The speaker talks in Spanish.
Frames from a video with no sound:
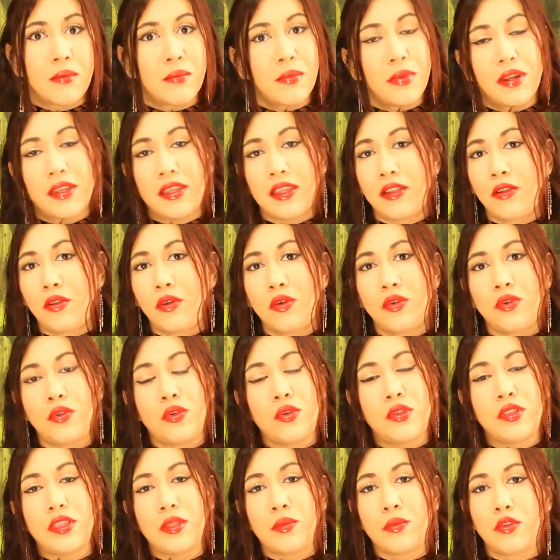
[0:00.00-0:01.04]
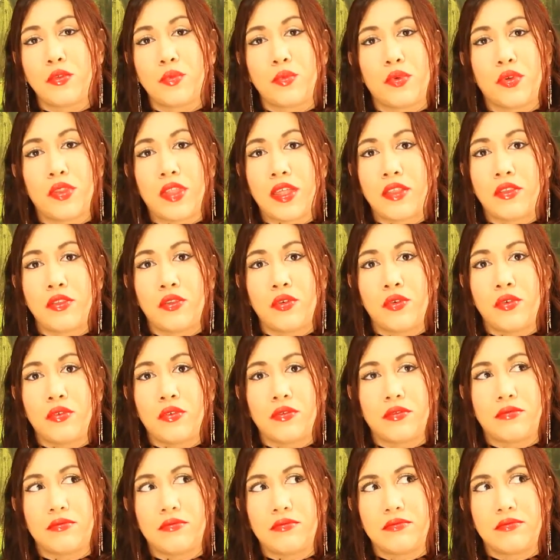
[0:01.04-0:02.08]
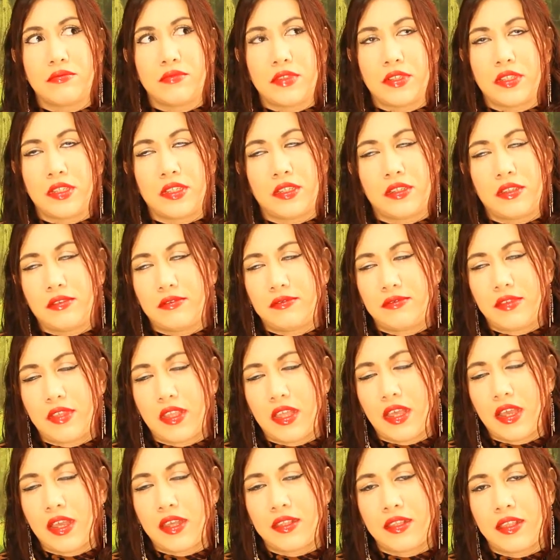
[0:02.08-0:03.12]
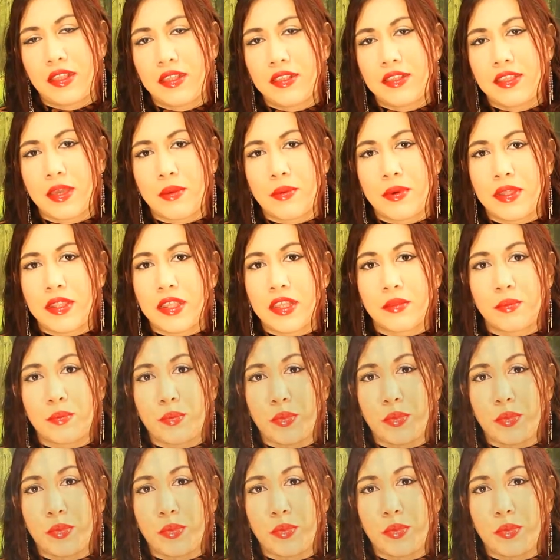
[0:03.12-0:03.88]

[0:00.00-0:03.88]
para que luego no lo estemos podando eh, a esas llamadas